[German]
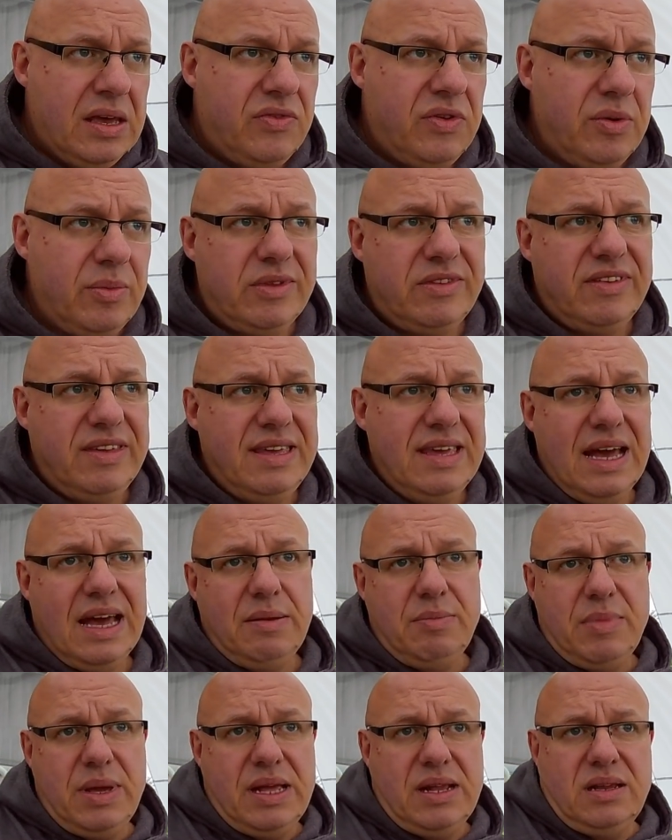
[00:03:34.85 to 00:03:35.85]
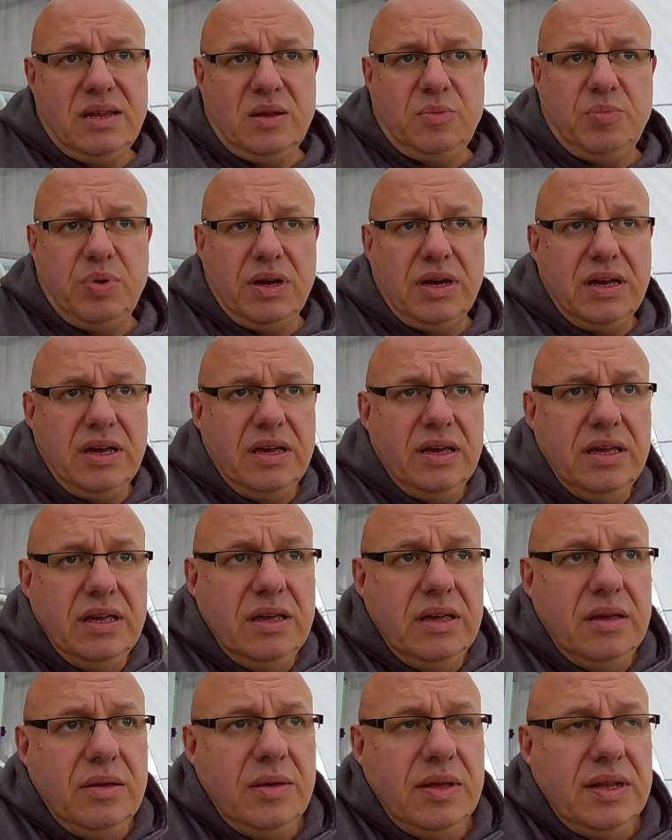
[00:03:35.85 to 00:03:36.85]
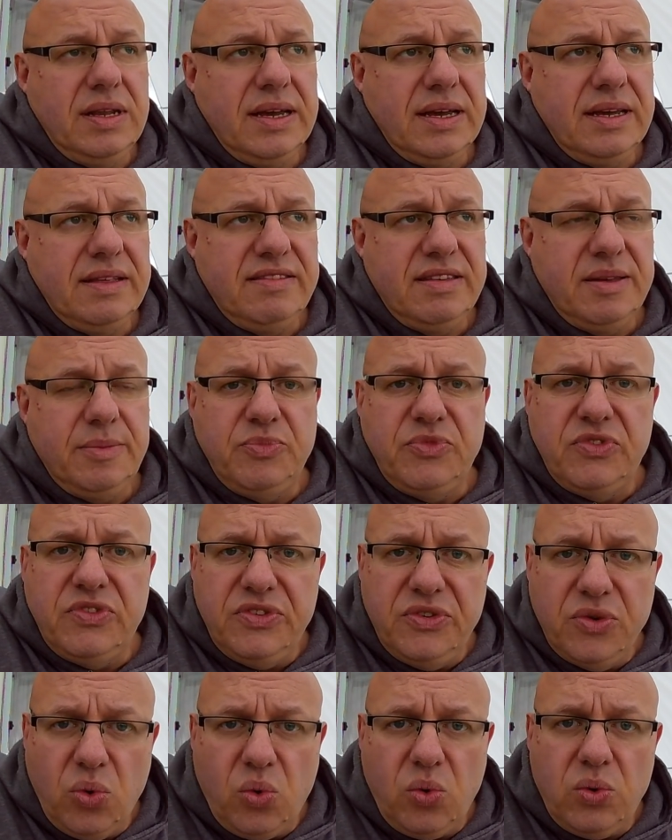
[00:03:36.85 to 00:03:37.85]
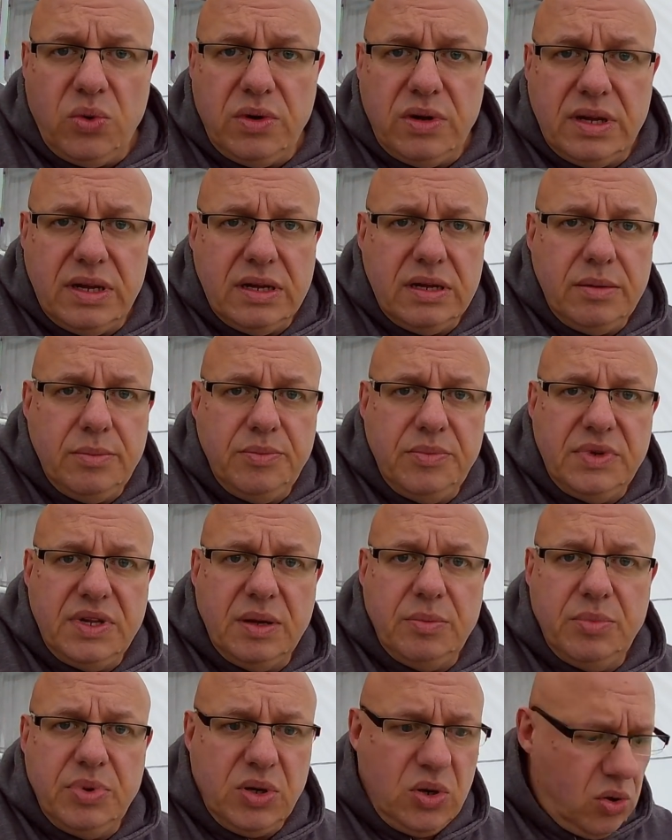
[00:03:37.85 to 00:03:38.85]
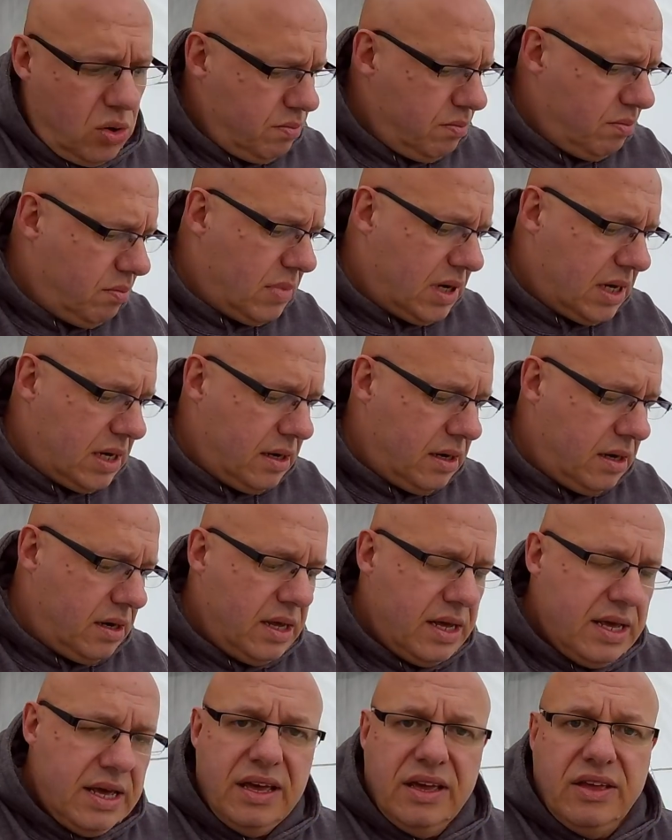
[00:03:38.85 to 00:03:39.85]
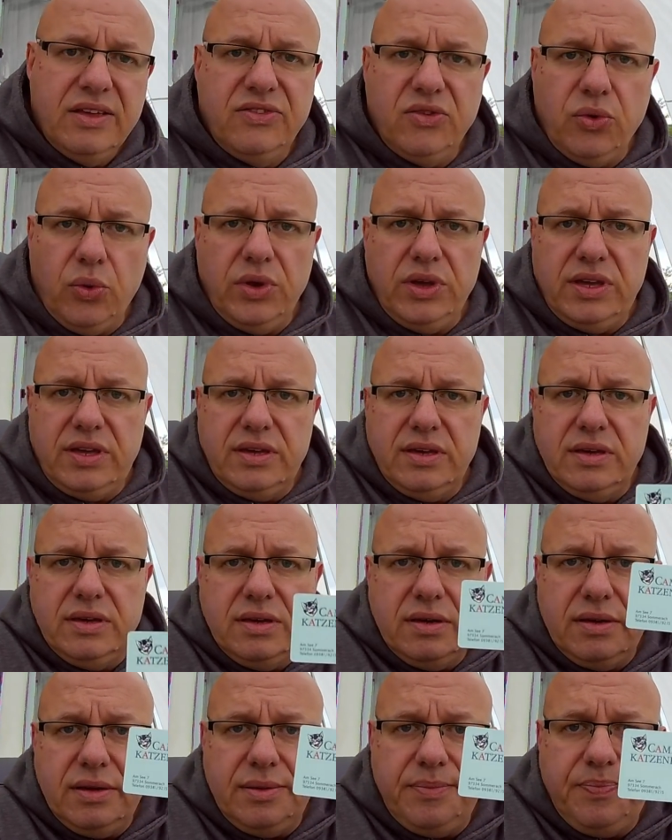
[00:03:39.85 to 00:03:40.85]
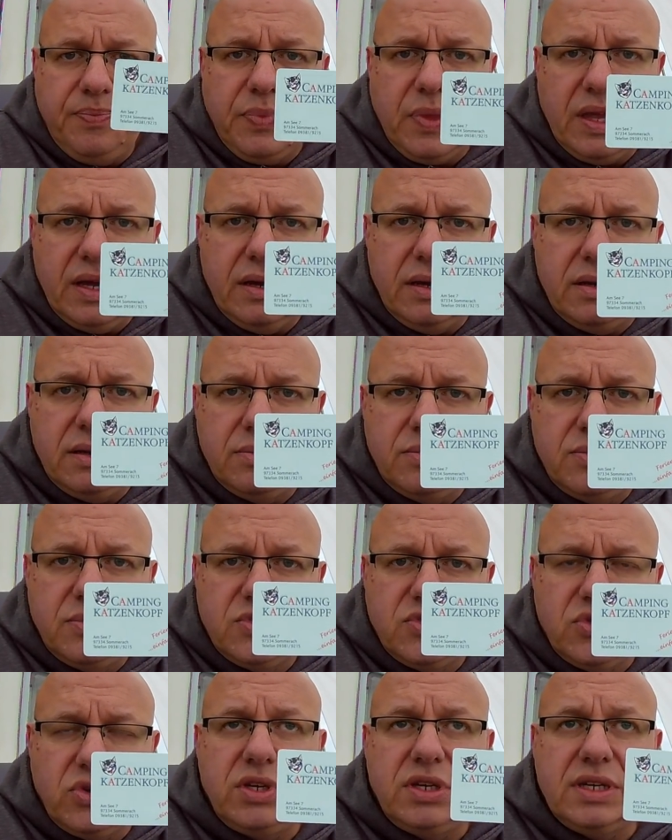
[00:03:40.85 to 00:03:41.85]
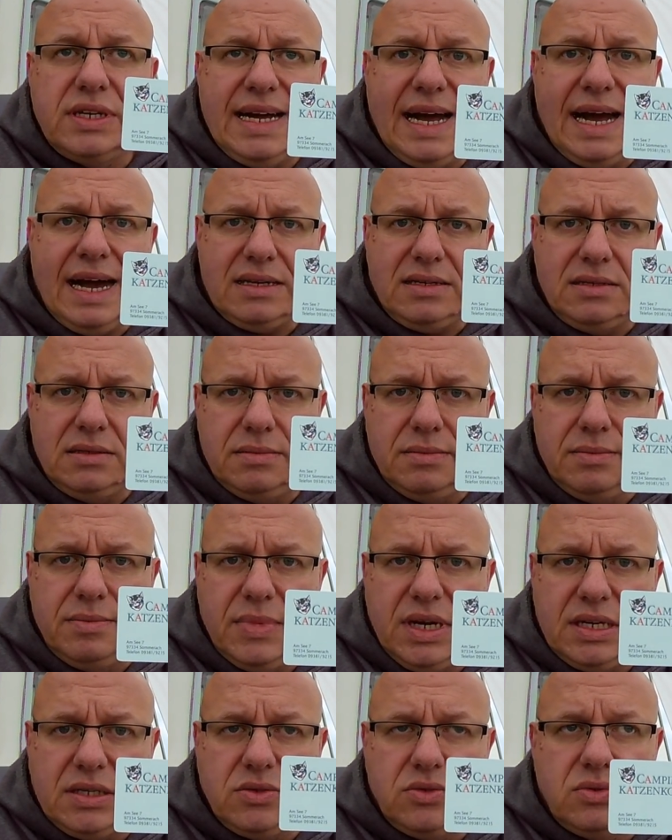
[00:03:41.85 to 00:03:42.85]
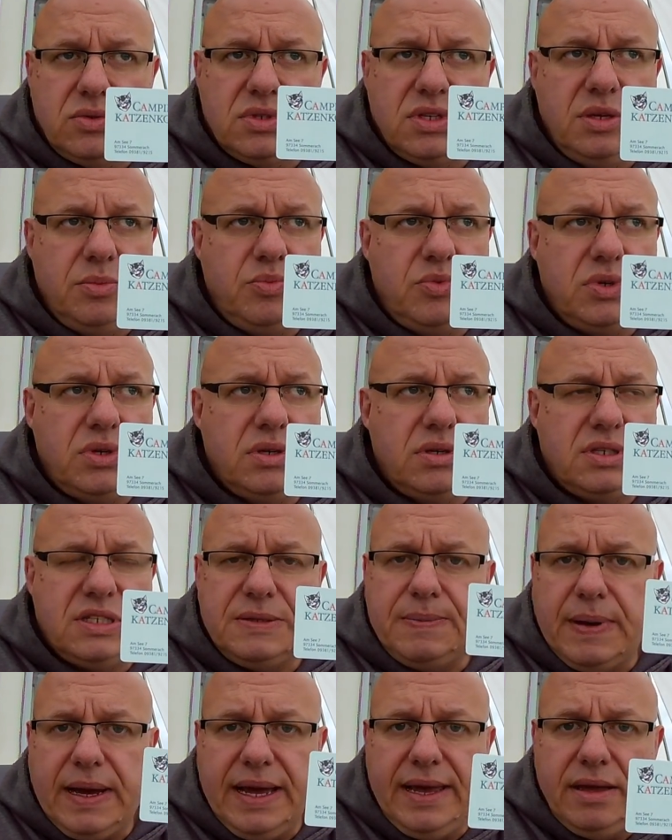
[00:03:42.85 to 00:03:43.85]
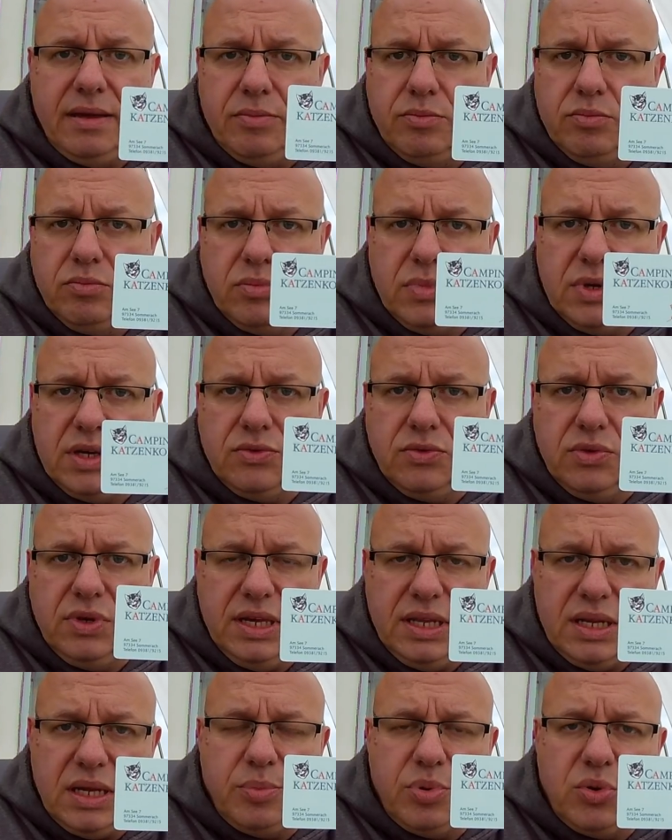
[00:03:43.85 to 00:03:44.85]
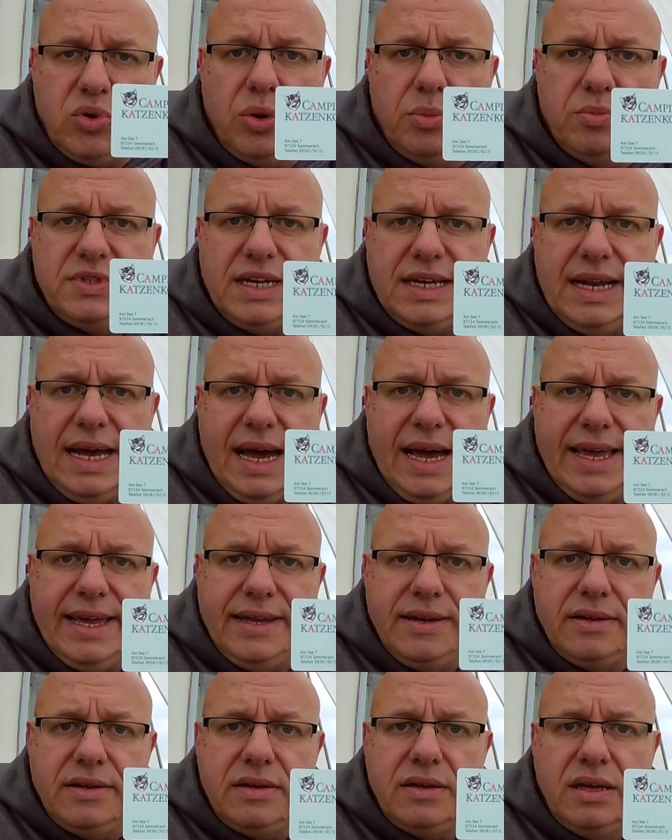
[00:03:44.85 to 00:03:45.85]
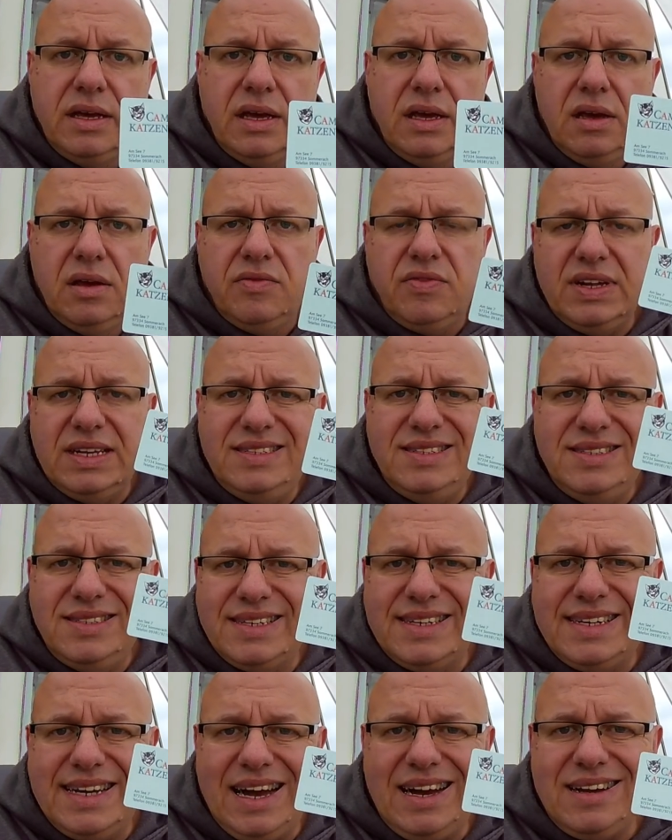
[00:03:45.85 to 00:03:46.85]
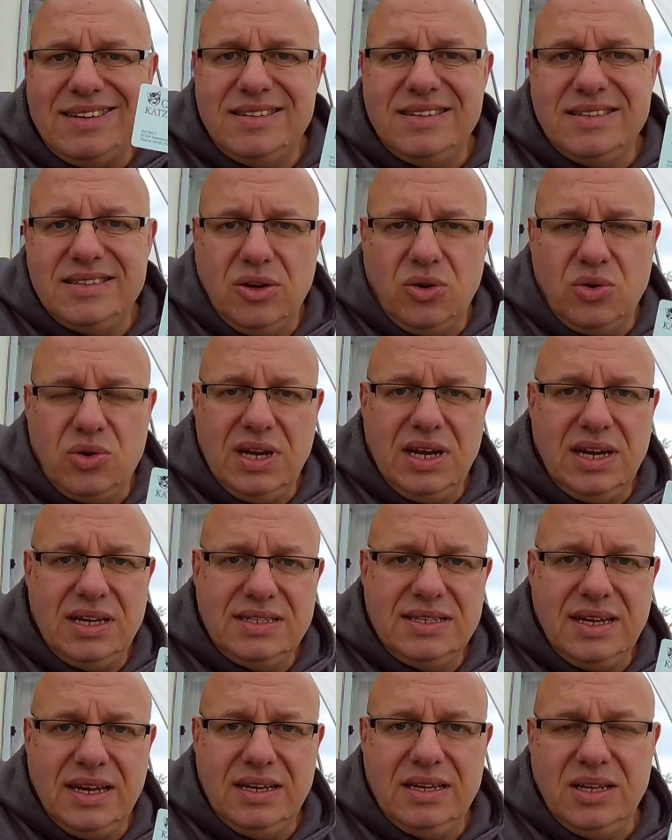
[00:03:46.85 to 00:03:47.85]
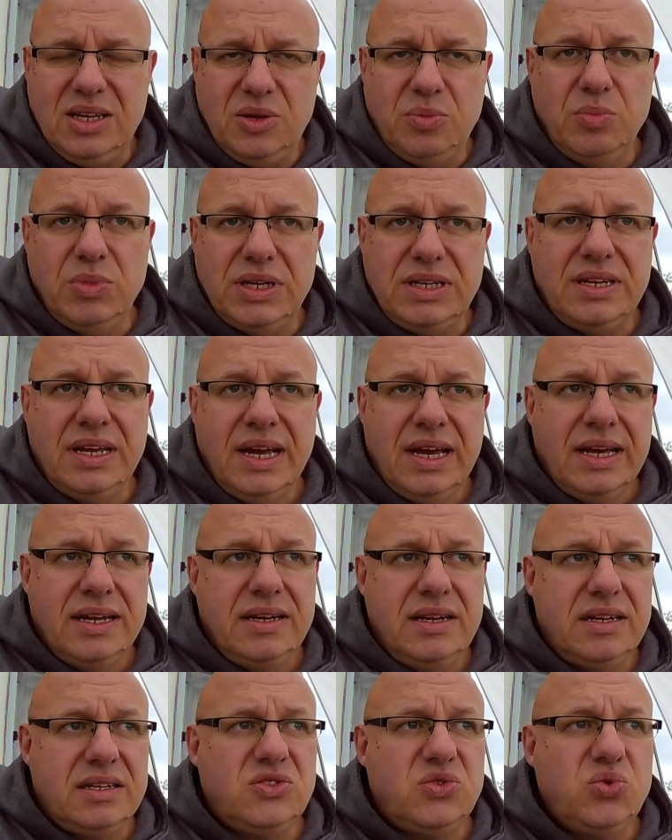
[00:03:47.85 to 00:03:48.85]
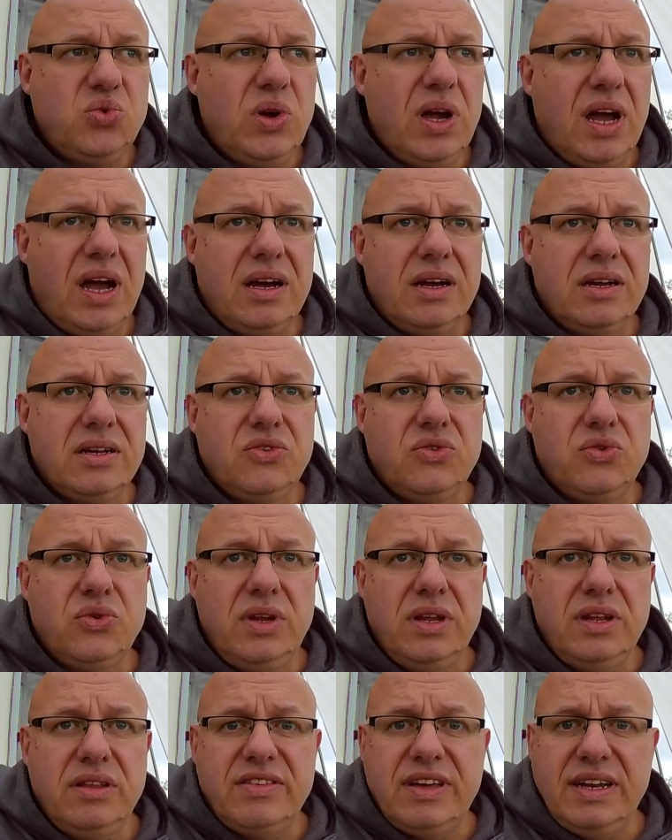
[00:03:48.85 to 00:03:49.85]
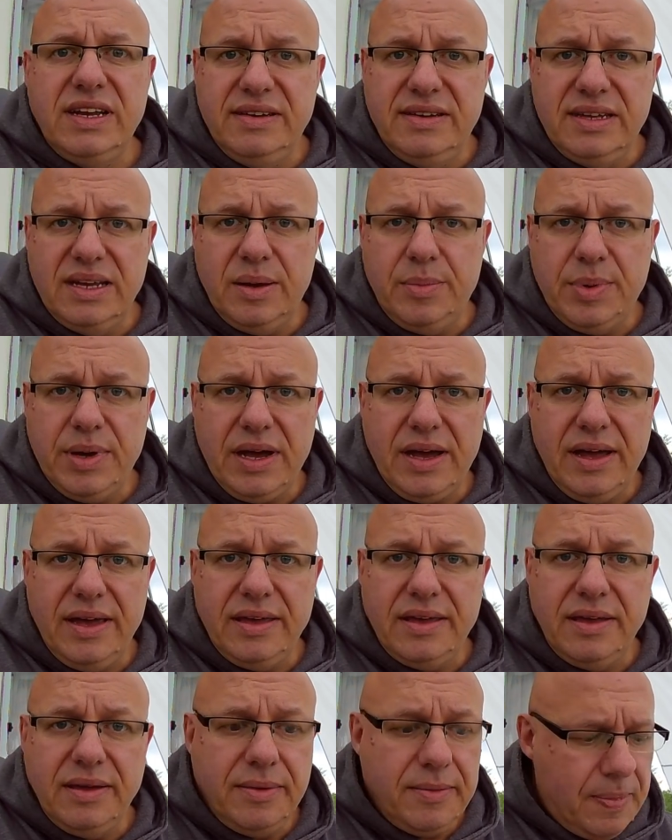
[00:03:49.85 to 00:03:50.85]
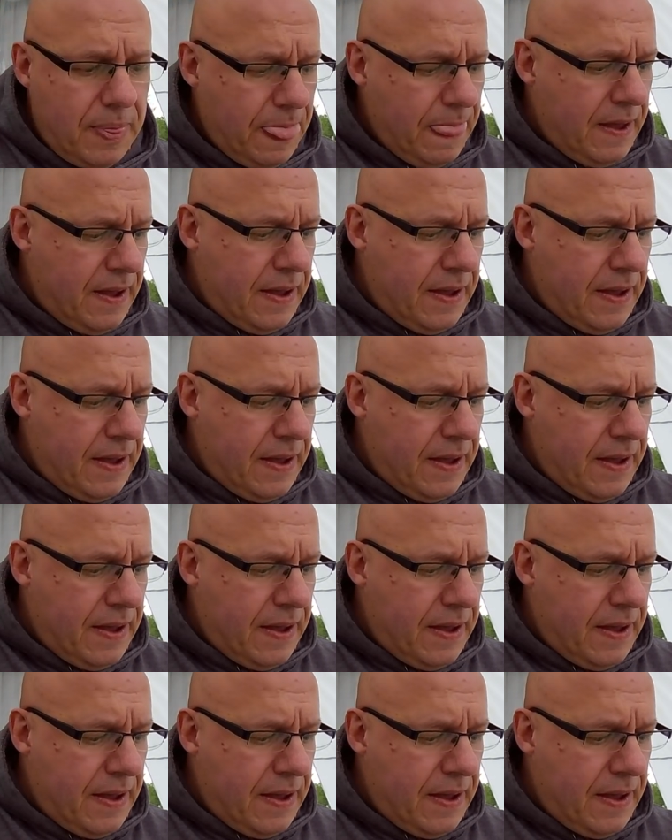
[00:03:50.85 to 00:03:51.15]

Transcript: Wenn man sich hier anmeldet bei der Rezeption, ähm, dann bekommt man solche, äh, solche Karten. Also es gibt äh, zwei, also jeder bekommt seine eigene, weil diese Karte ist auch gleichzeitig mit der Zugang zu den Sanitärbereichen.